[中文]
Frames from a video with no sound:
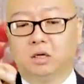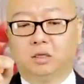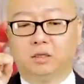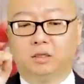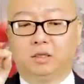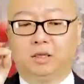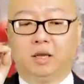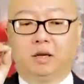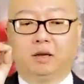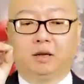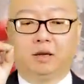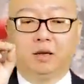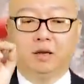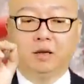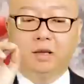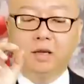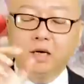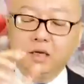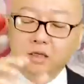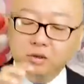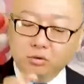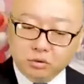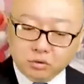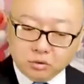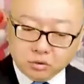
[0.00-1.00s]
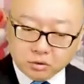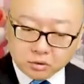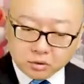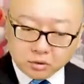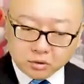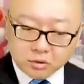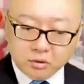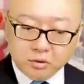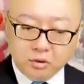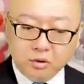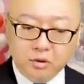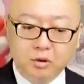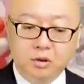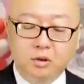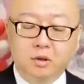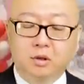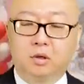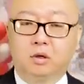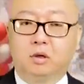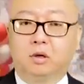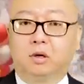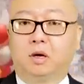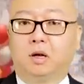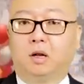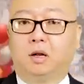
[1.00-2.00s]
点开 A 区，
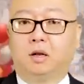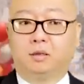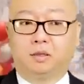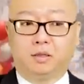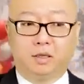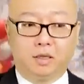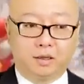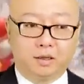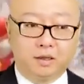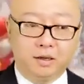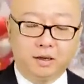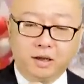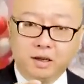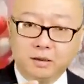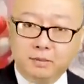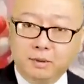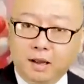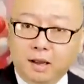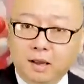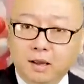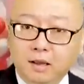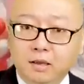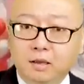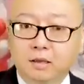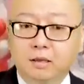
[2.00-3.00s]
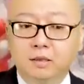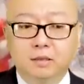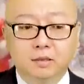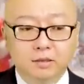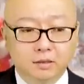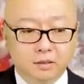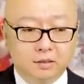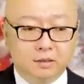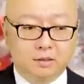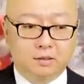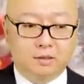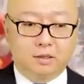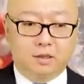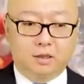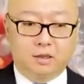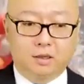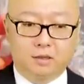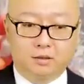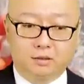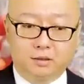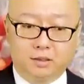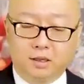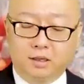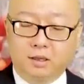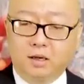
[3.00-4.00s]
啊，点开 A 盘。
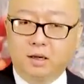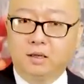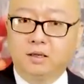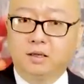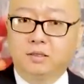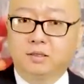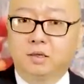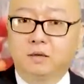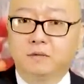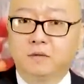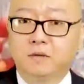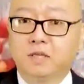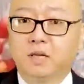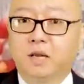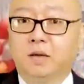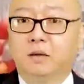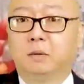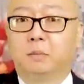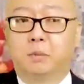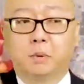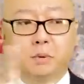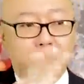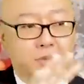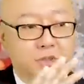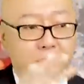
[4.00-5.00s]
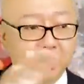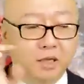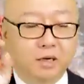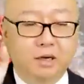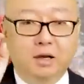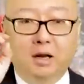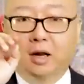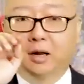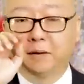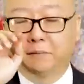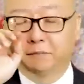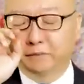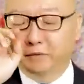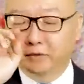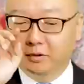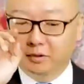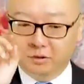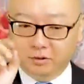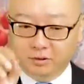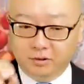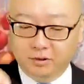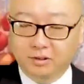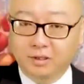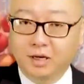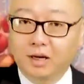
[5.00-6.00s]
啊，点开隐藏文件，不不是那个啊，
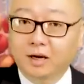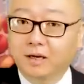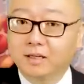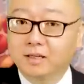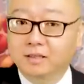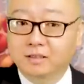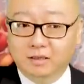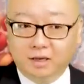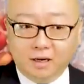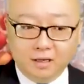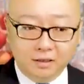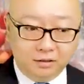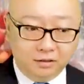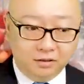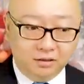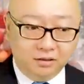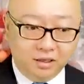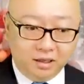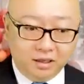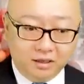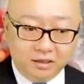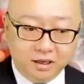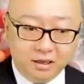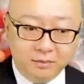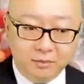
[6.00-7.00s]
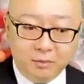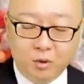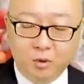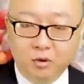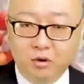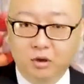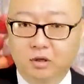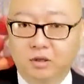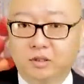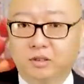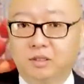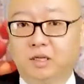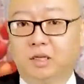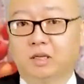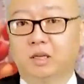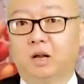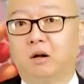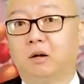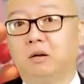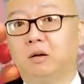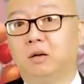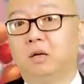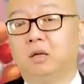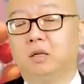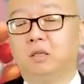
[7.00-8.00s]
就是这大概意思啊。点开某个街
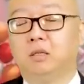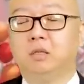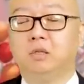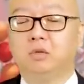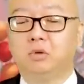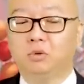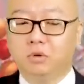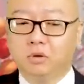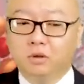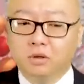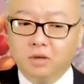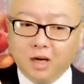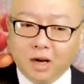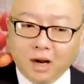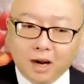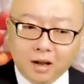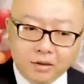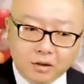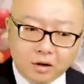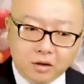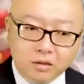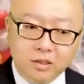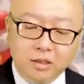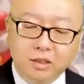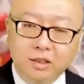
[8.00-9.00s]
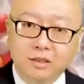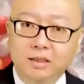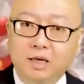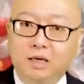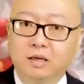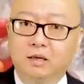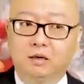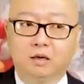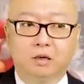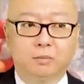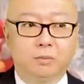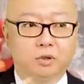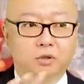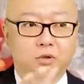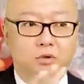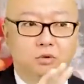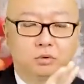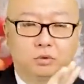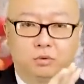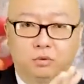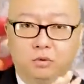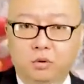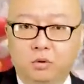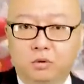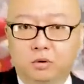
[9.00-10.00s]
道，你就能看到这个家庭里边
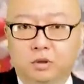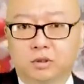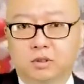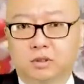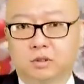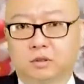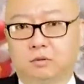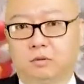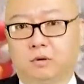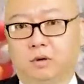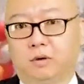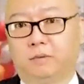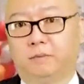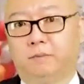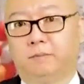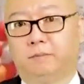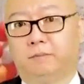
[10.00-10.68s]
所有的情况。